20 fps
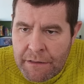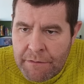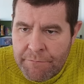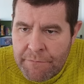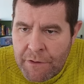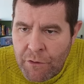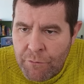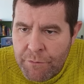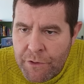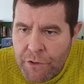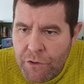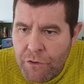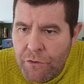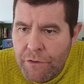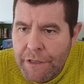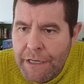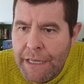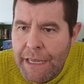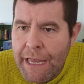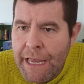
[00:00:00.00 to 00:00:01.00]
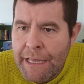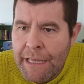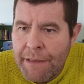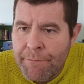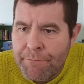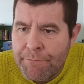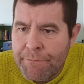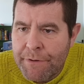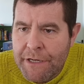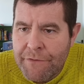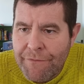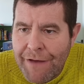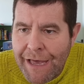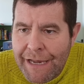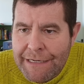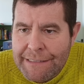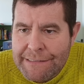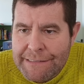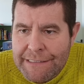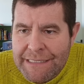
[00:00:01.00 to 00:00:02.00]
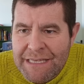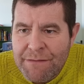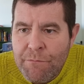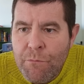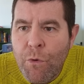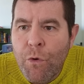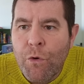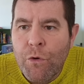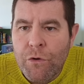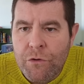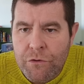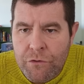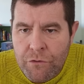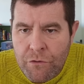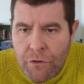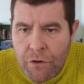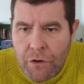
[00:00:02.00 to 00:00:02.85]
mia opinione, è privarsi di molto